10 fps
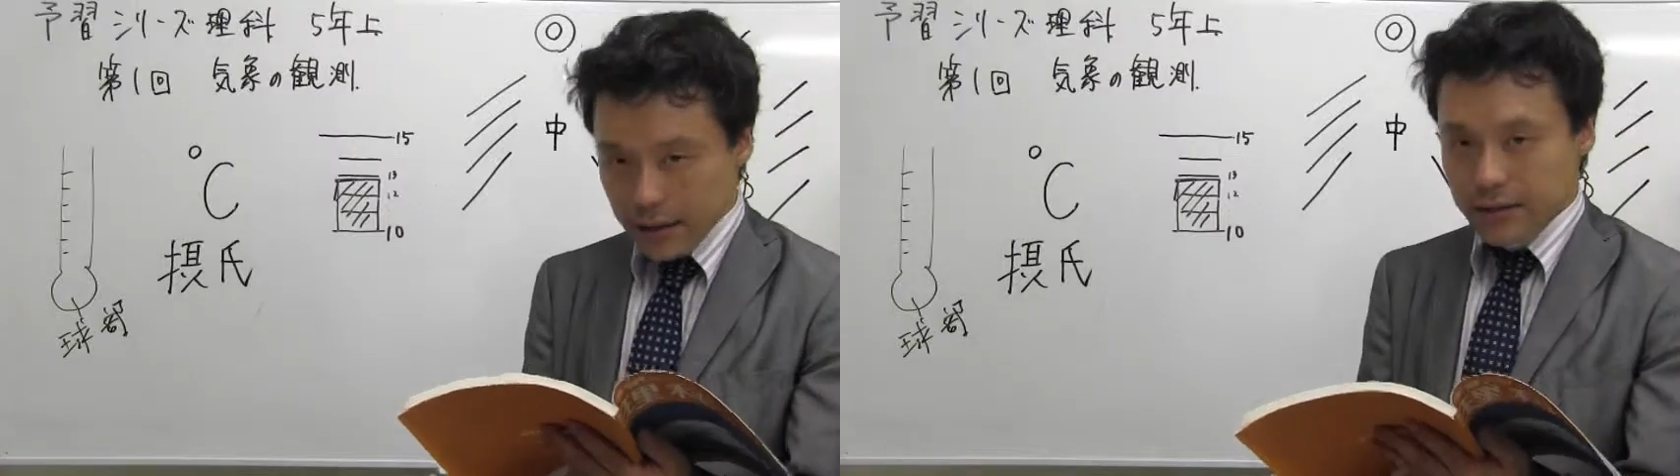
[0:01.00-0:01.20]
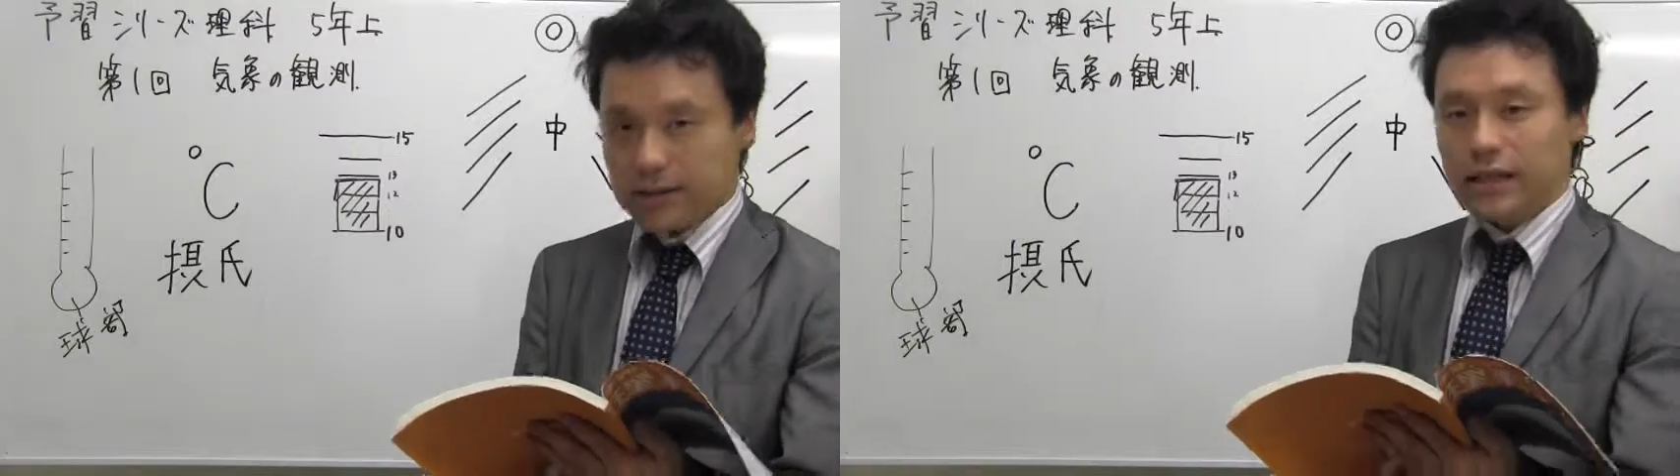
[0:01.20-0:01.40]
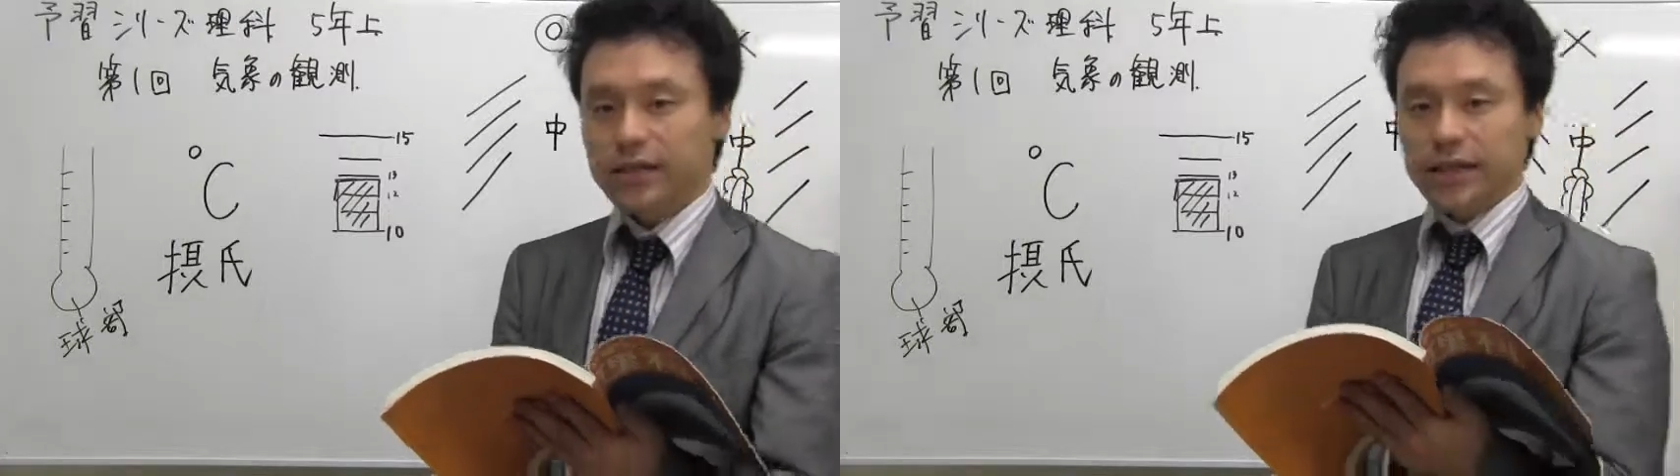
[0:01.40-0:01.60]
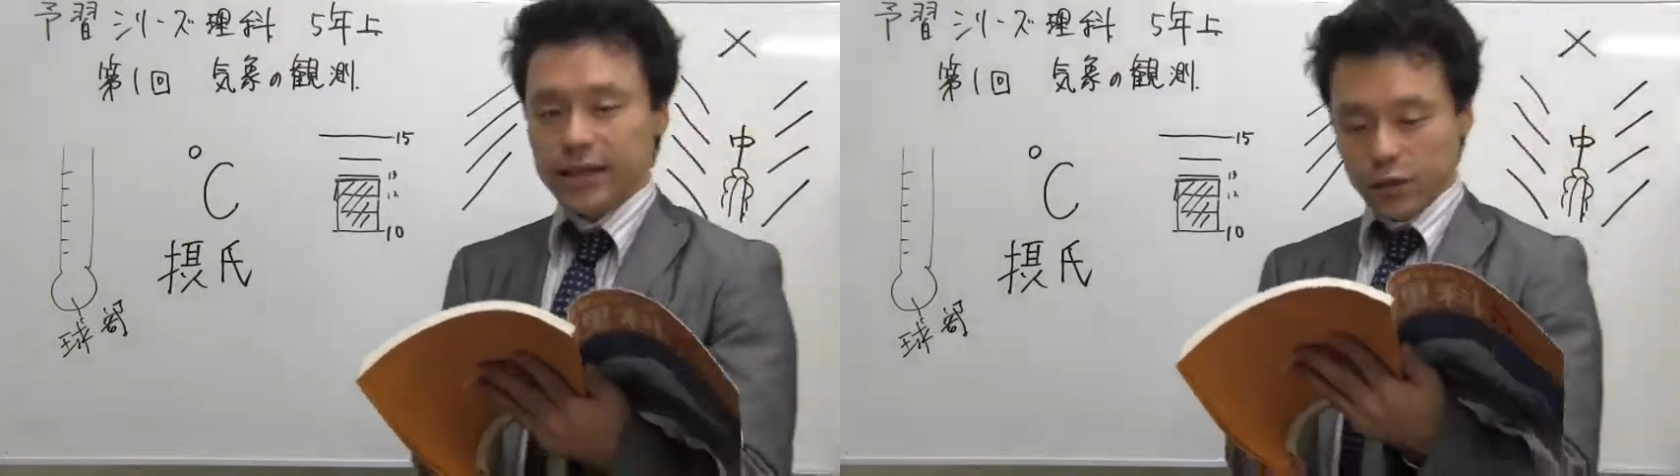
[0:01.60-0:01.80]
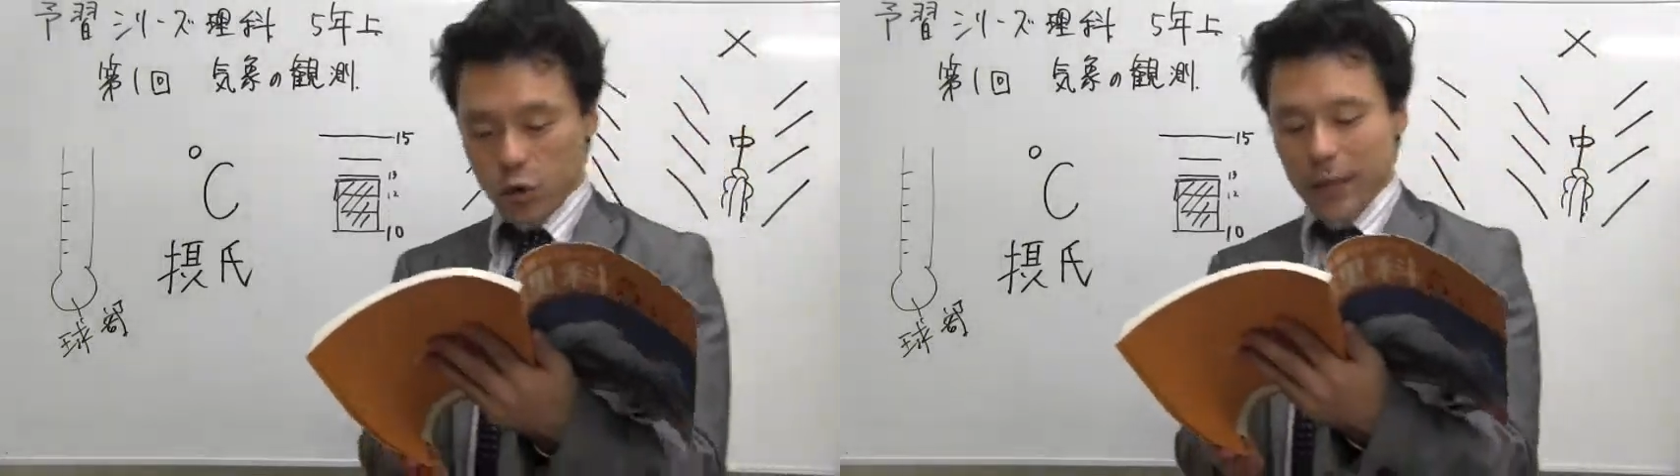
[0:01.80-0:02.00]
じゃあ
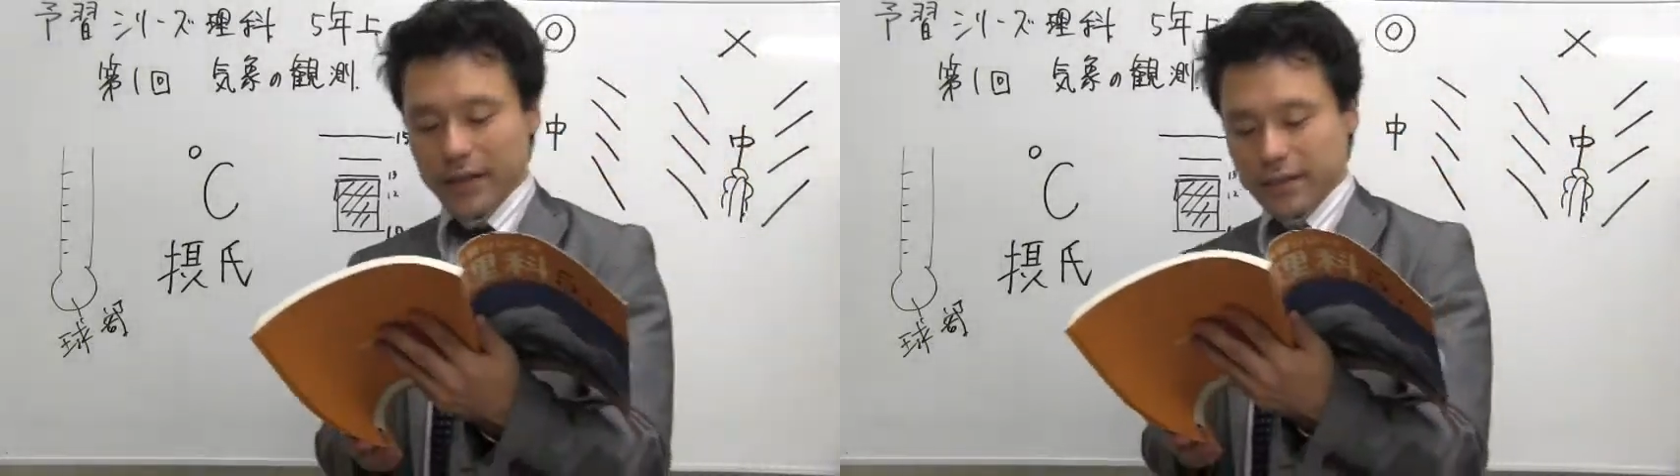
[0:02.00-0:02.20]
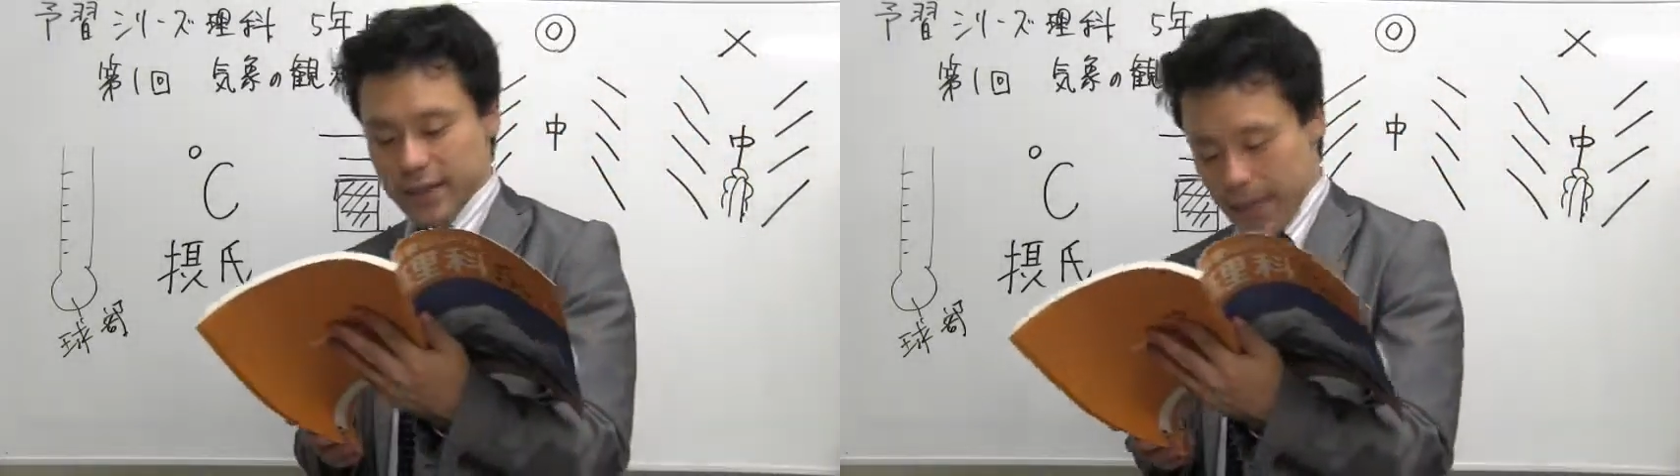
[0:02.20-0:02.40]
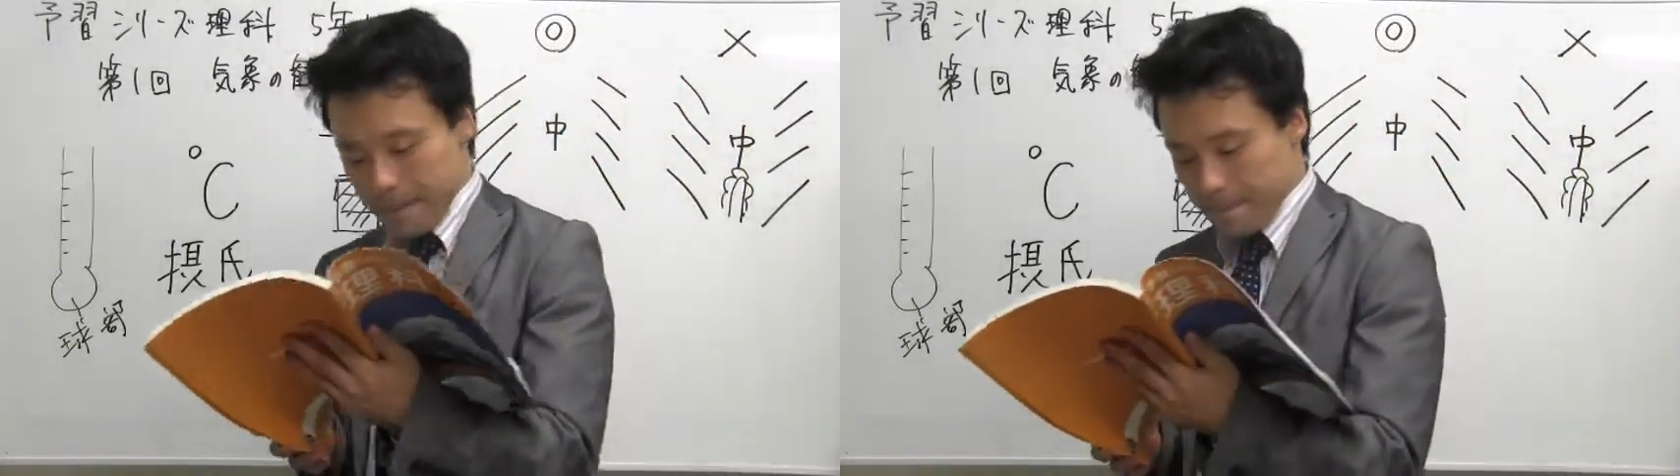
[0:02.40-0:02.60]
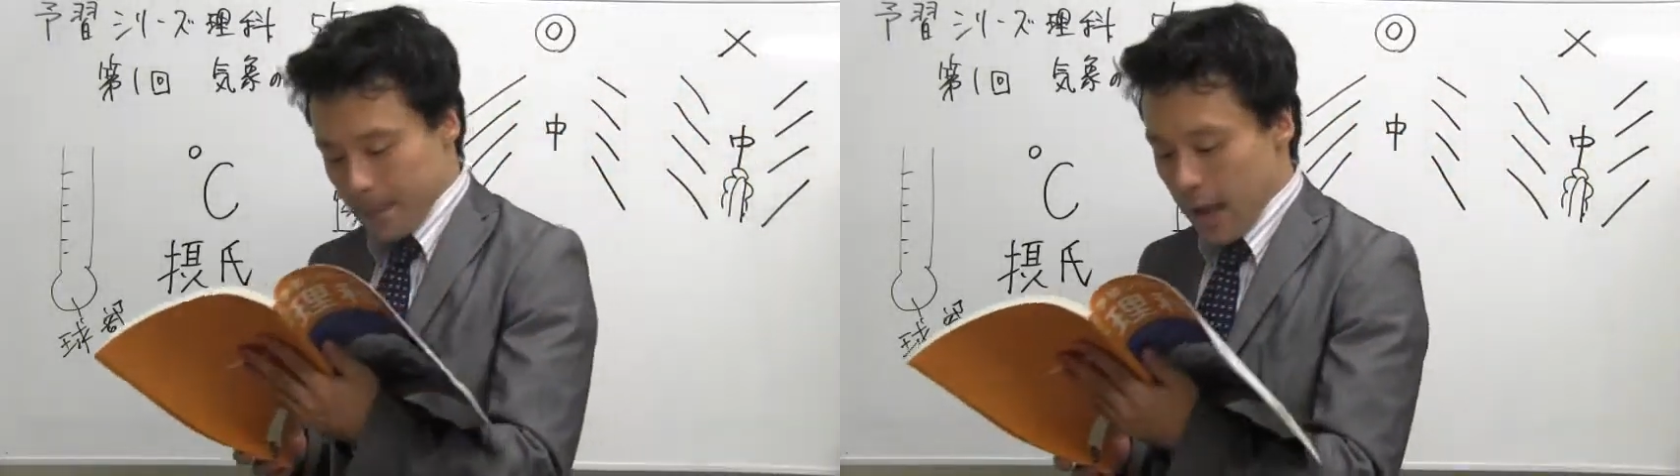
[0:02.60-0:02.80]
次4番ですね。